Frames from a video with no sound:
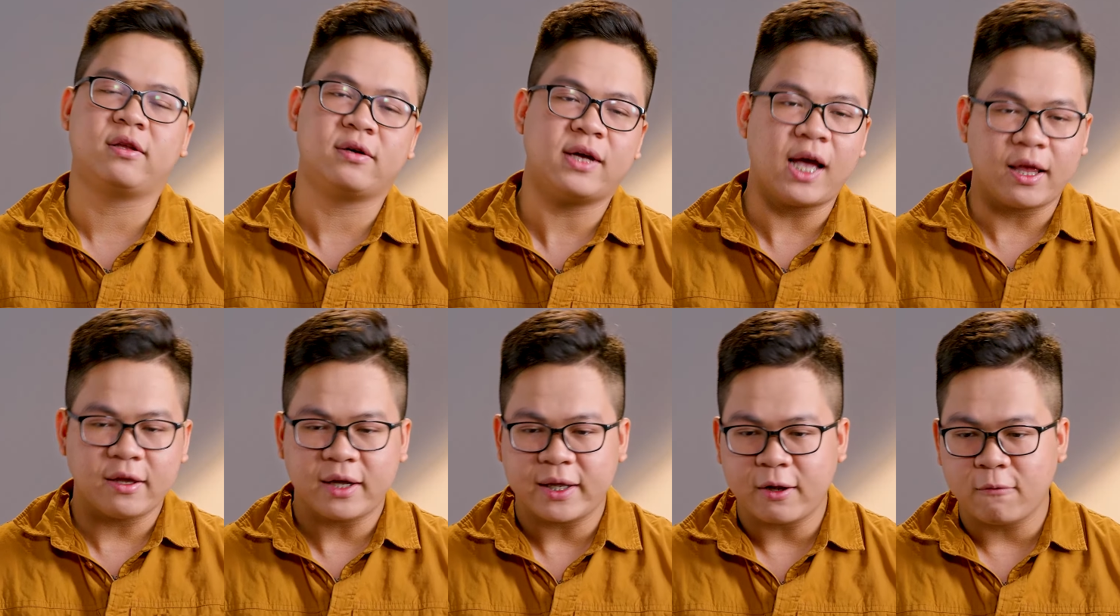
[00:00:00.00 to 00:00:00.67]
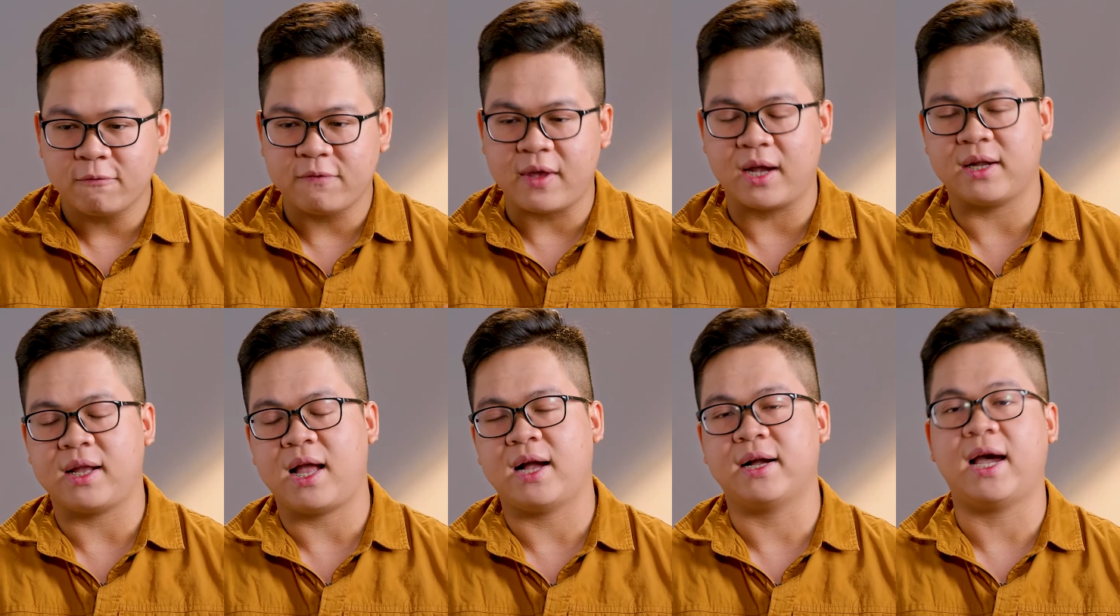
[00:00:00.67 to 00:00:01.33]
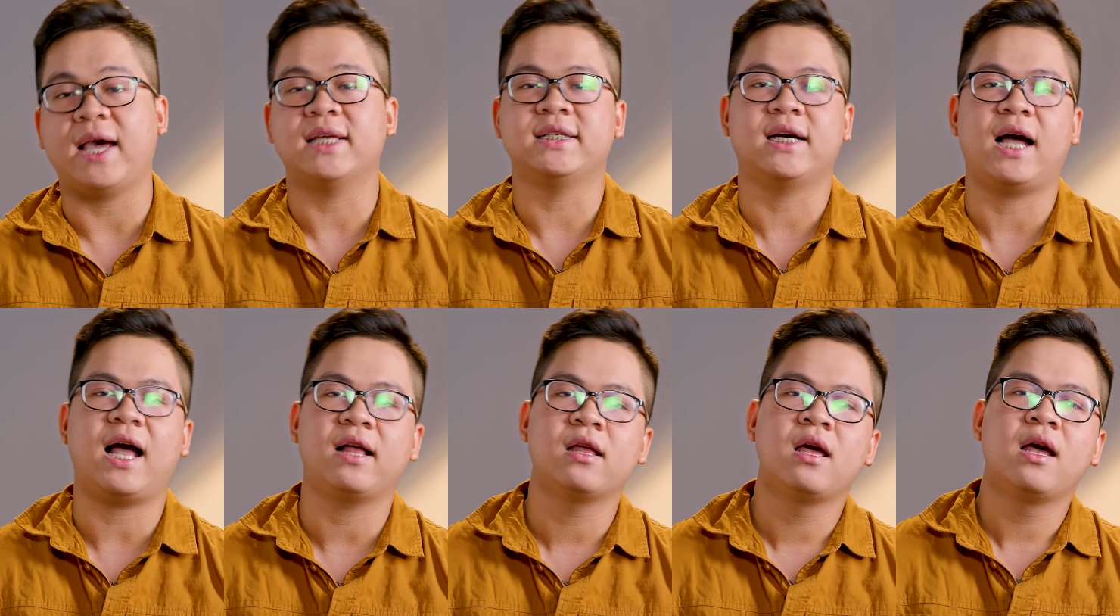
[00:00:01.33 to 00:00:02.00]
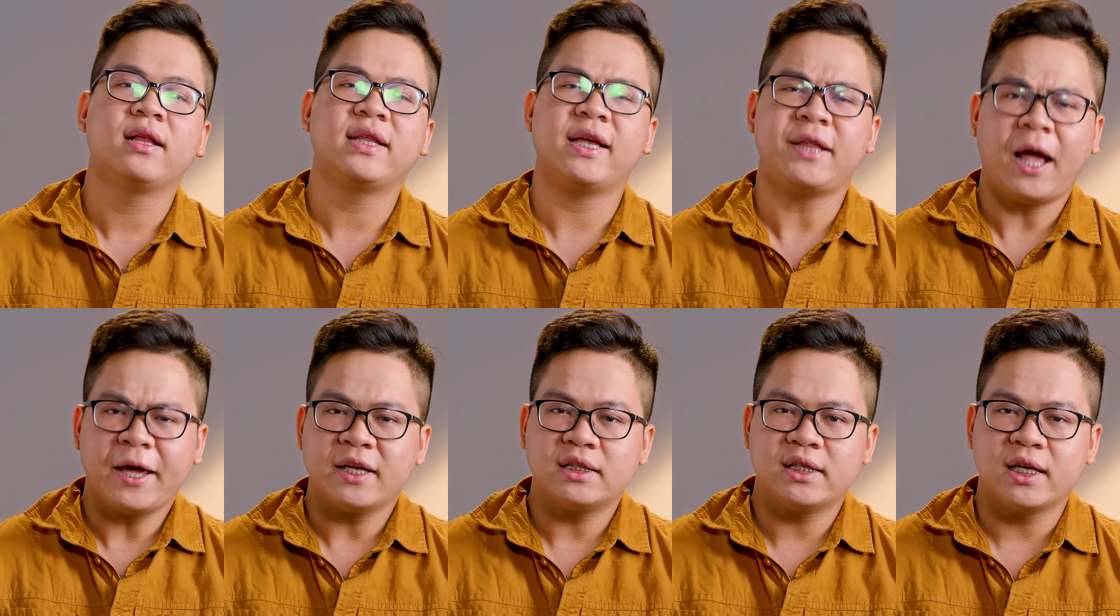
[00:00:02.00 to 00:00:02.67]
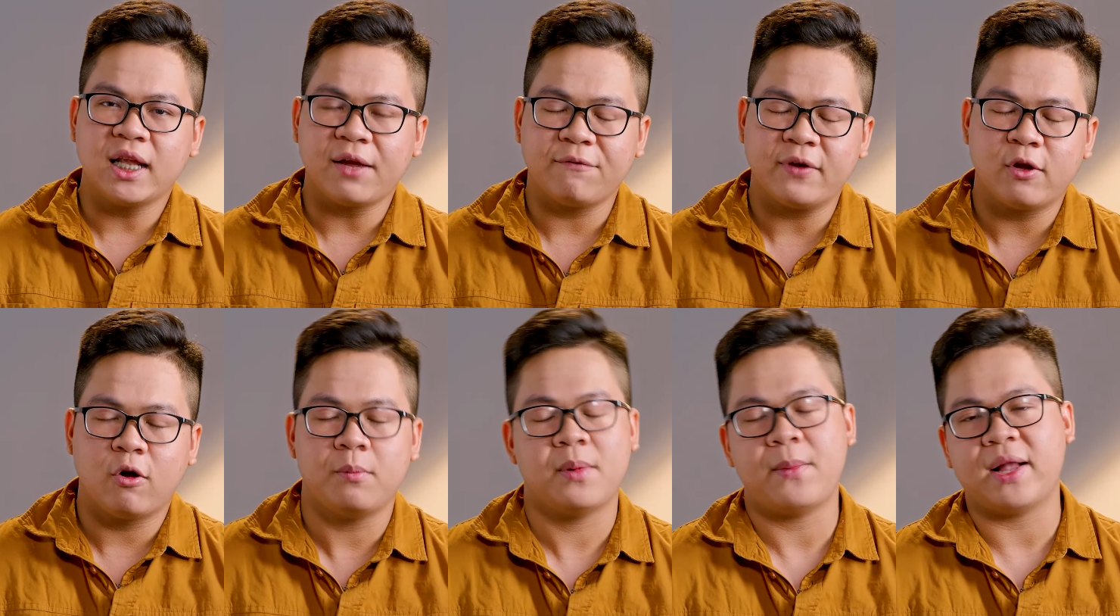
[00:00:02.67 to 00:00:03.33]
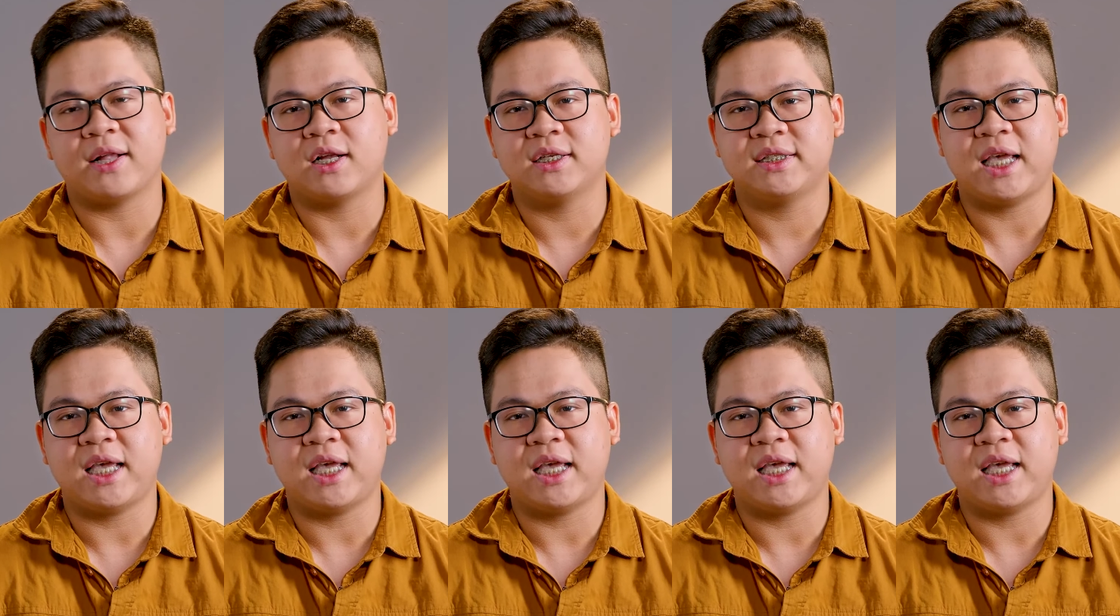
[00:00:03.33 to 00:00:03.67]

thực hiện những cái công việc hàng ngày chẳng hạn, thì đây chính là video mà bạn cần